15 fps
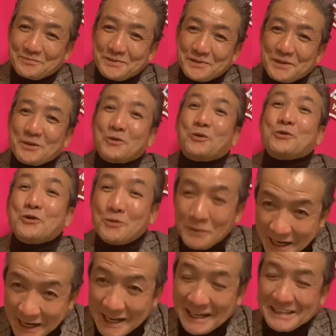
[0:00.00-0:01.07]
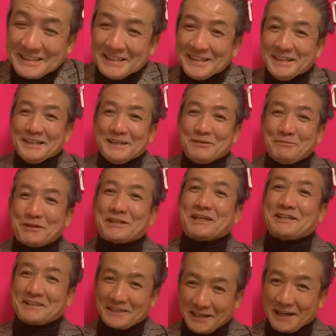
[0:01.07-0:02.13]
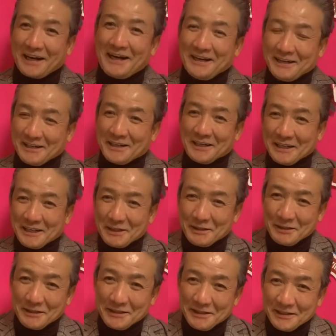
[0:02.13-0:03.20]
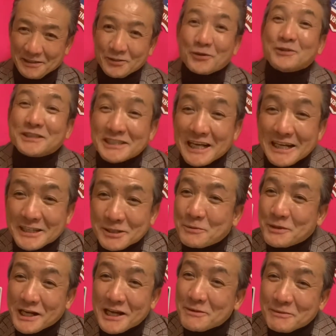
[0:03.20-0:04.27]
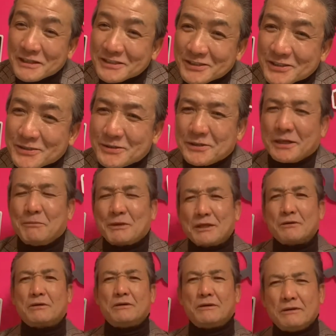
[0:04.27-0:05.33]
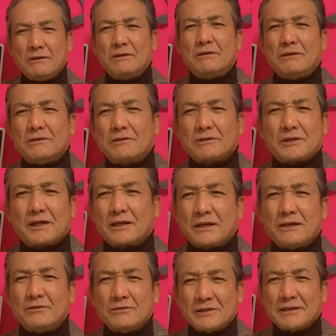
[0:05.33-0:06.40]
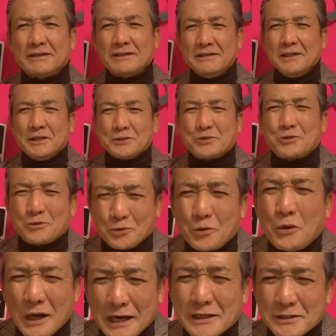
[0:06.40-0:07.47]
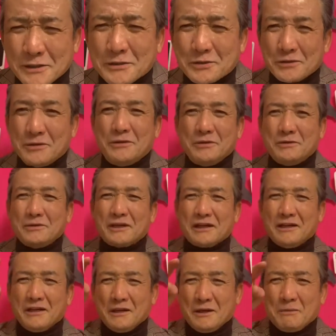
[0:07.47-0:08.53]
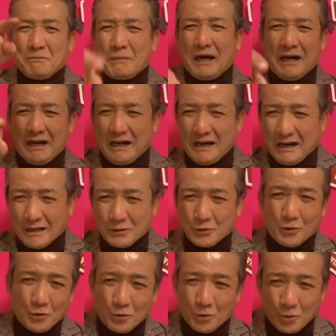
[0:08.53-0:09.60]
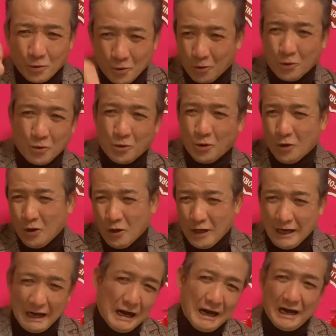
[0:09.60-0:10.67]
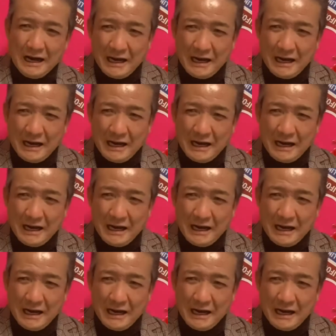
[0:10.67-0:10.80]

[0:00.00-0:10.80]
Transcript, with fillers: この前、また行ったら、ええー掃除させてもらいます。だまだこう、怒った顔で、ちょっと怖いんですよ。ね、う、ああ